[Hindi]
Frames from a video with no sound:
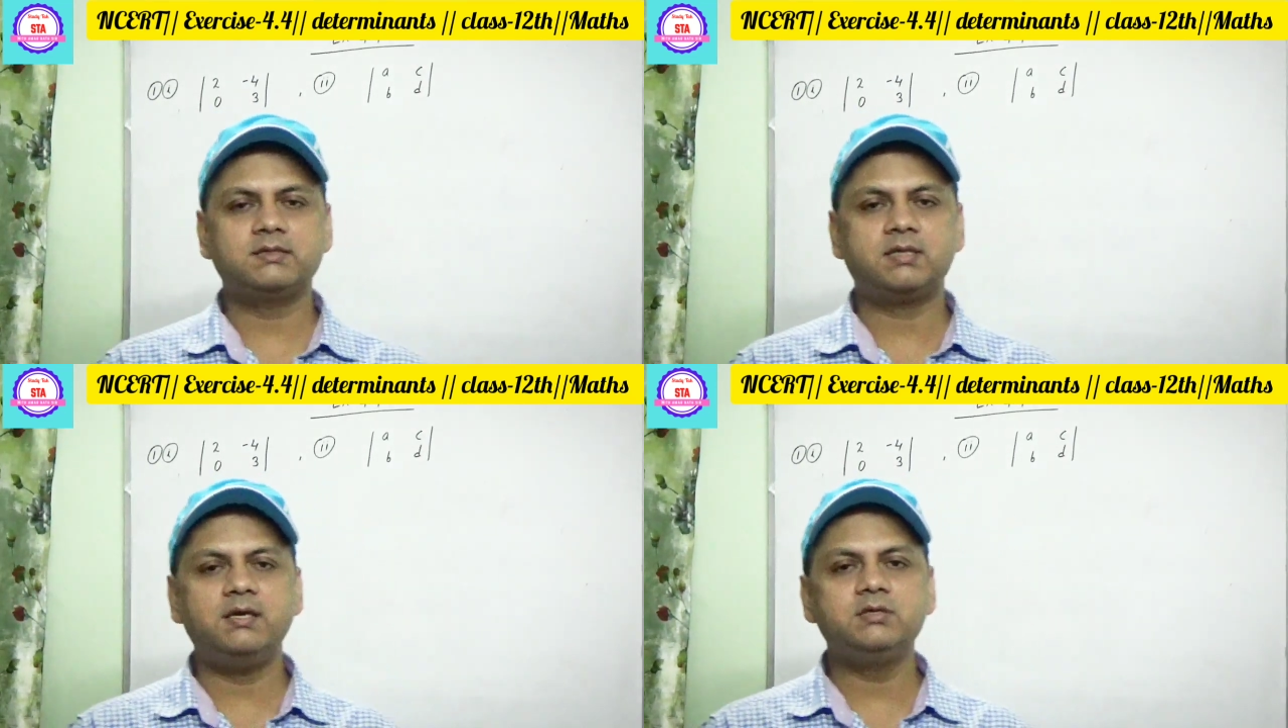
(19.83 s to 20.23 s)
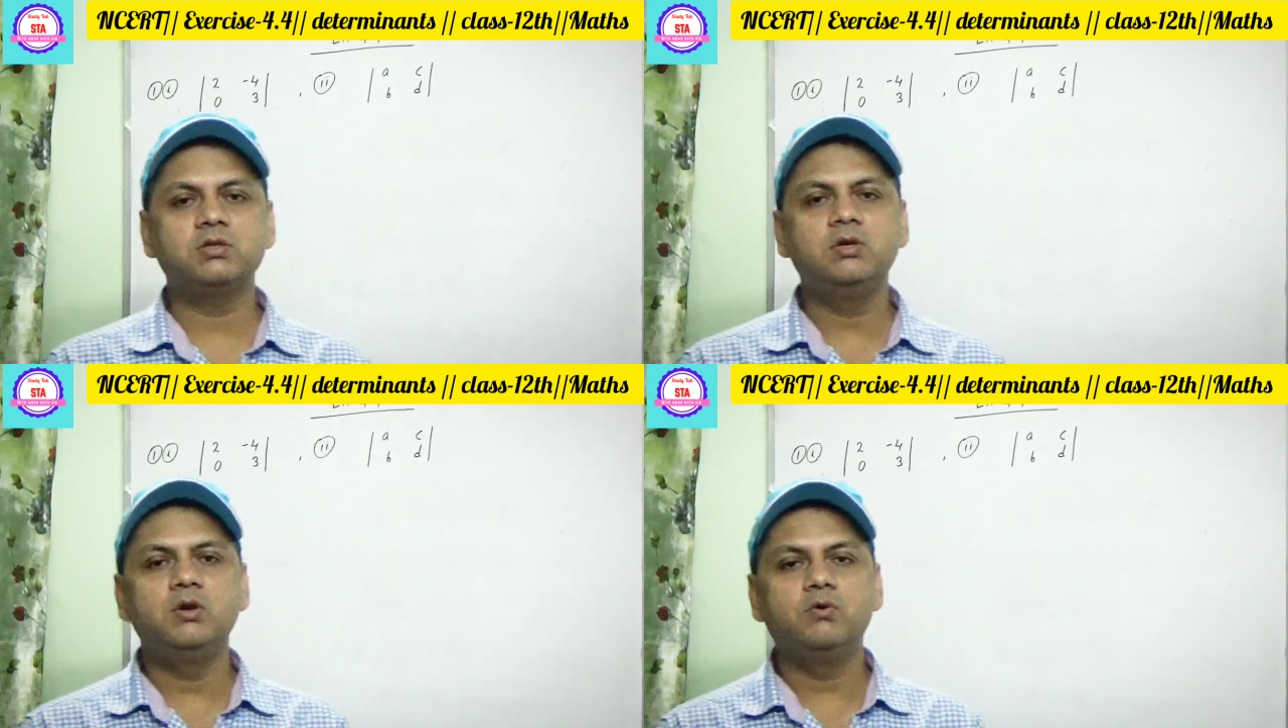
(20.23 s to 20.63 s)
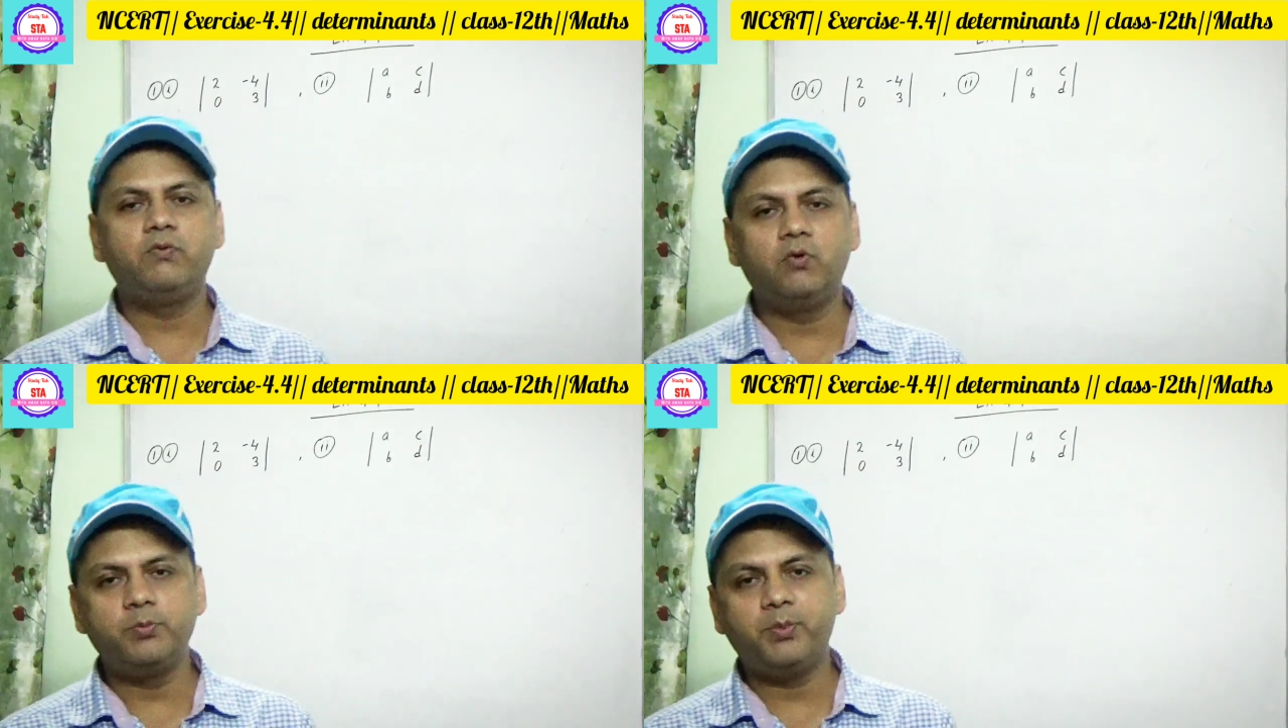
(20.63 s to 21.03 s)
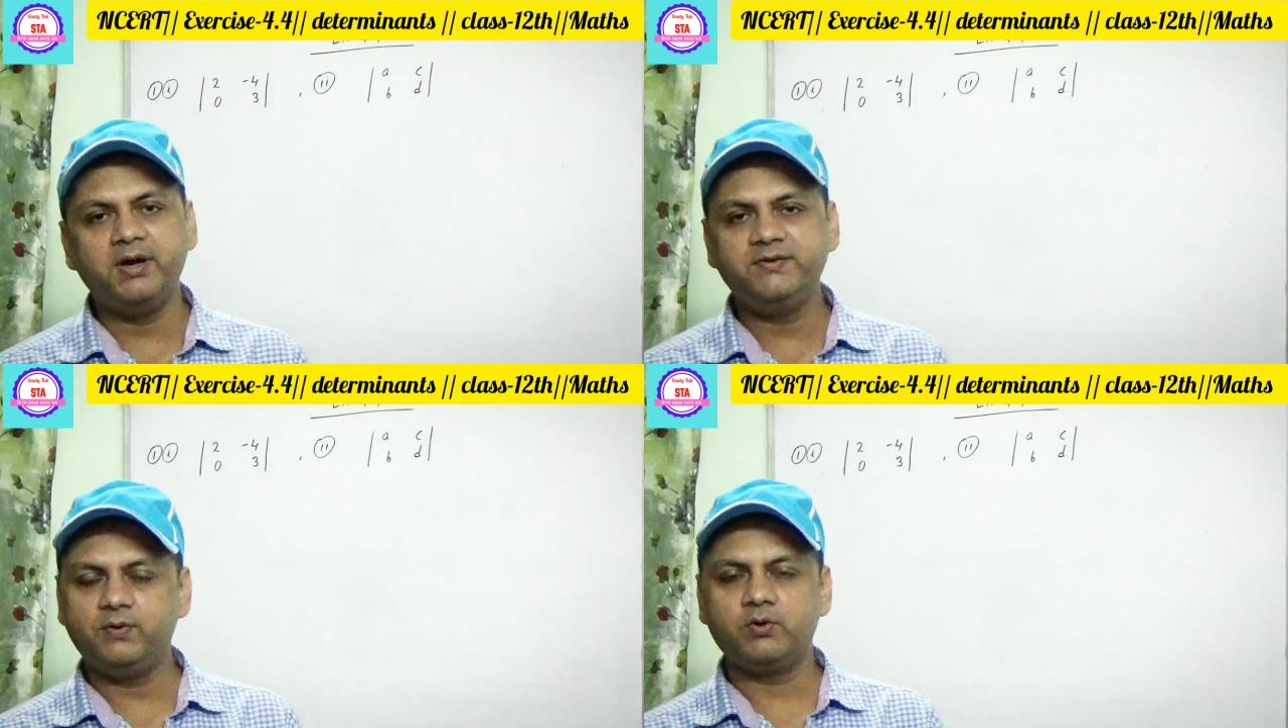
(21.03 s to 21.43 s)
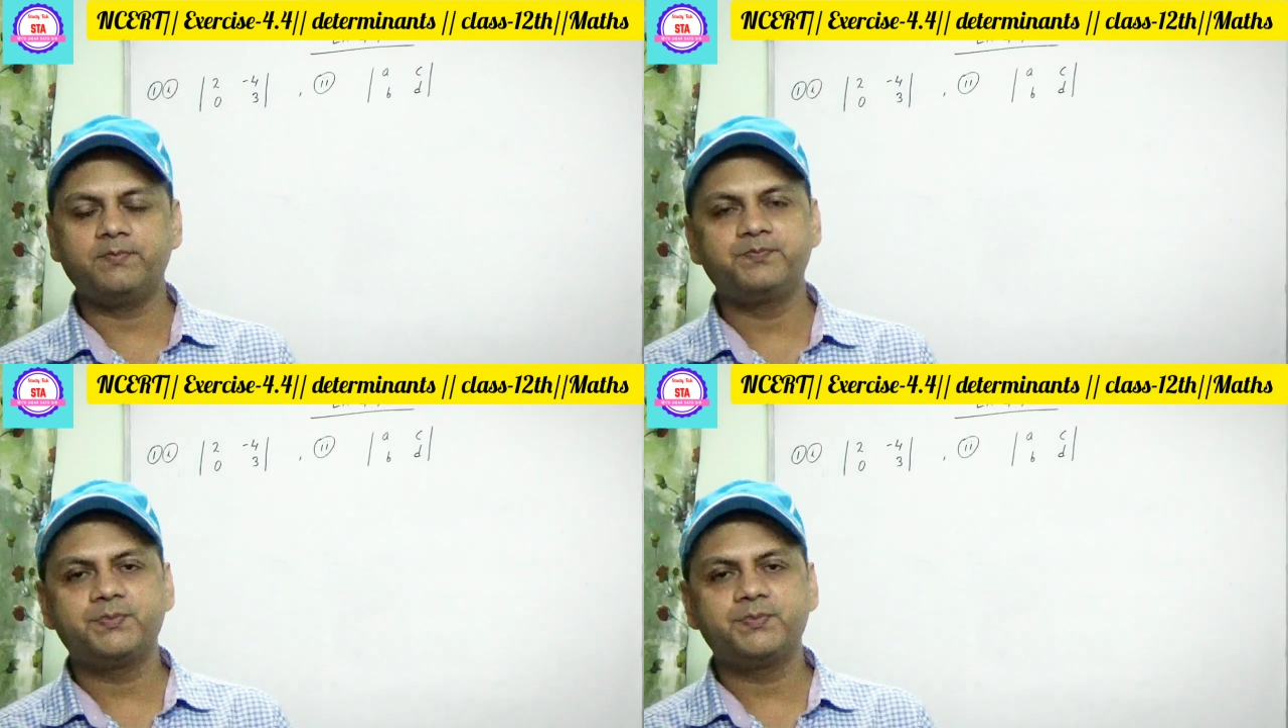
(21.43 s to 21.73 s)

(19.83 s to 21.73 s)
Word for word: exercise 4.4.